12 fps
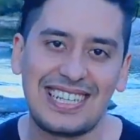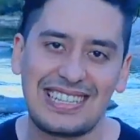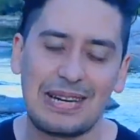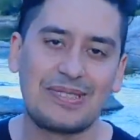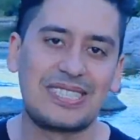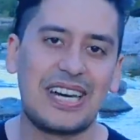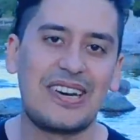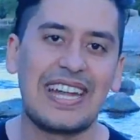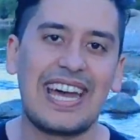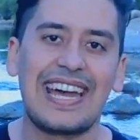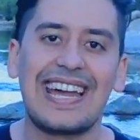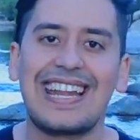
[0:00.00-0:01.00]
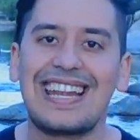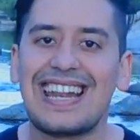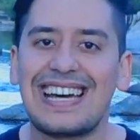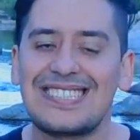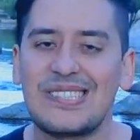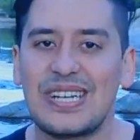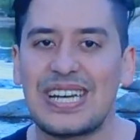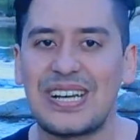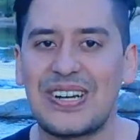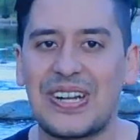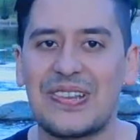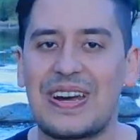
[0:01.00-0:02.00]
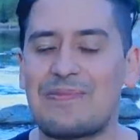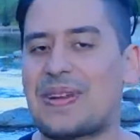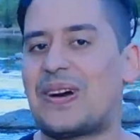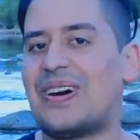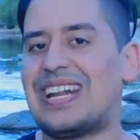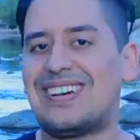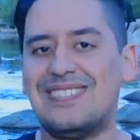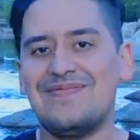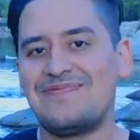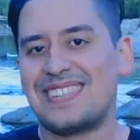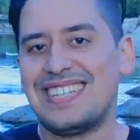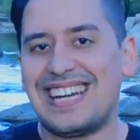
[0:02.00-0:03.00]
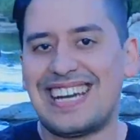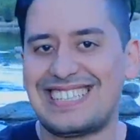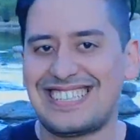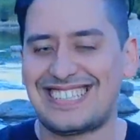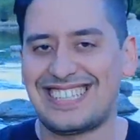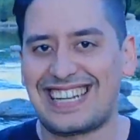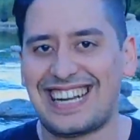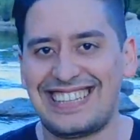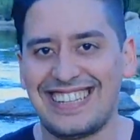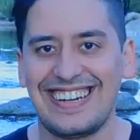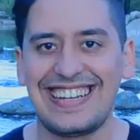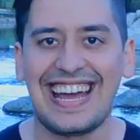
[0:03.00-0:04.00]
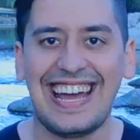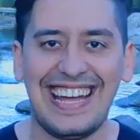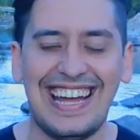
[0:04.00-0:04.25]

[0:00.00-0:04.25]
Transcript: Estamos ahora en la ciudad de Córdoba, pero bueno, esa es otra historia.